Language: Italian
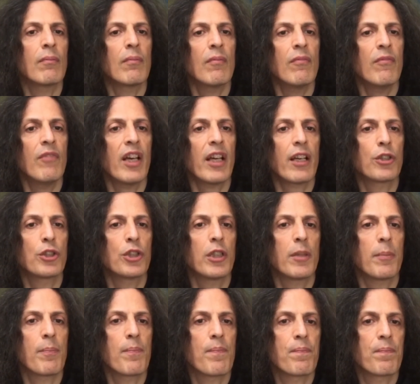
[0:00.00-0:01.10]

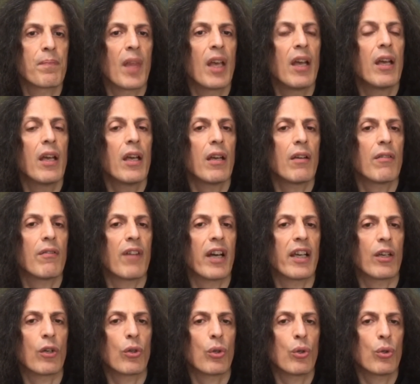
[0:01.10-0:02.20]
Vergine. Vai
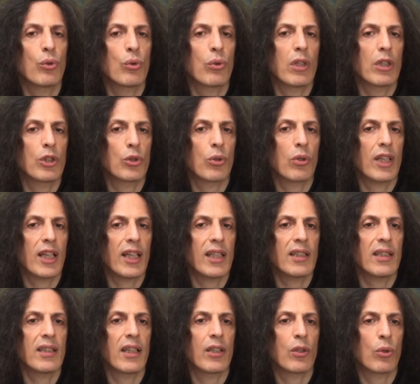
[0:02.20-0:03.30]
incontro a una
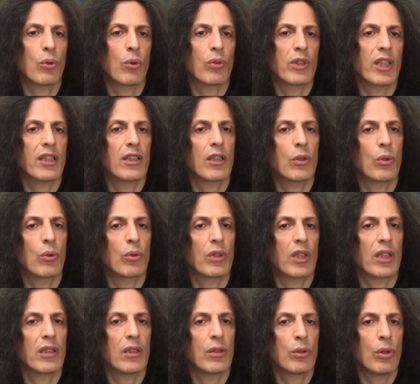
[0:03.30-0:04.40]
giornata dai connotati
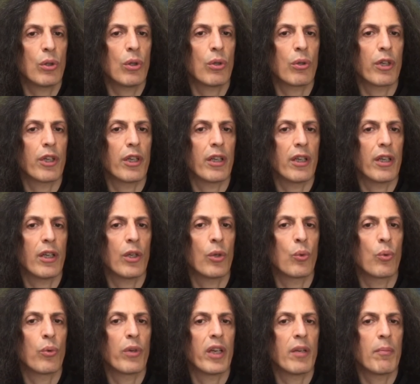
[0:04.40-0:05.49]
contraddittori, in
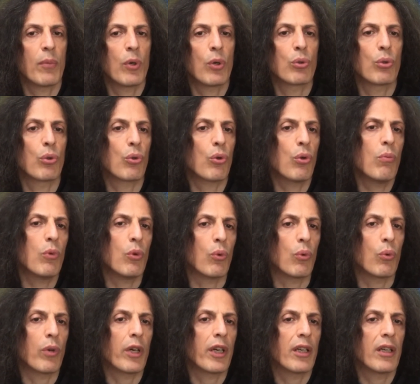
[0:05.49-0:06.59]
cui hai modo
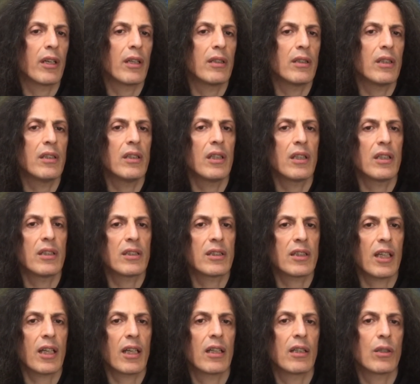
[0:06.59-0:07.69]
comunque di
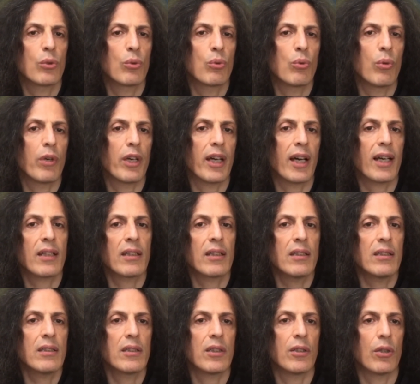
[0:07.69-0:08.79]
indirizzare le tue
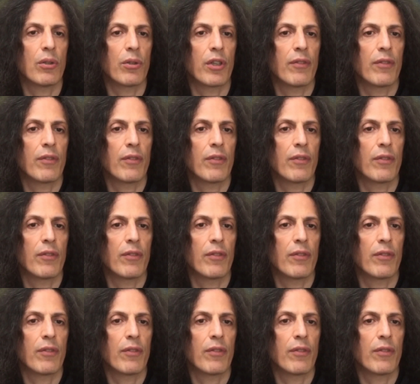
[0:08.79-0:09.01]
attenzioni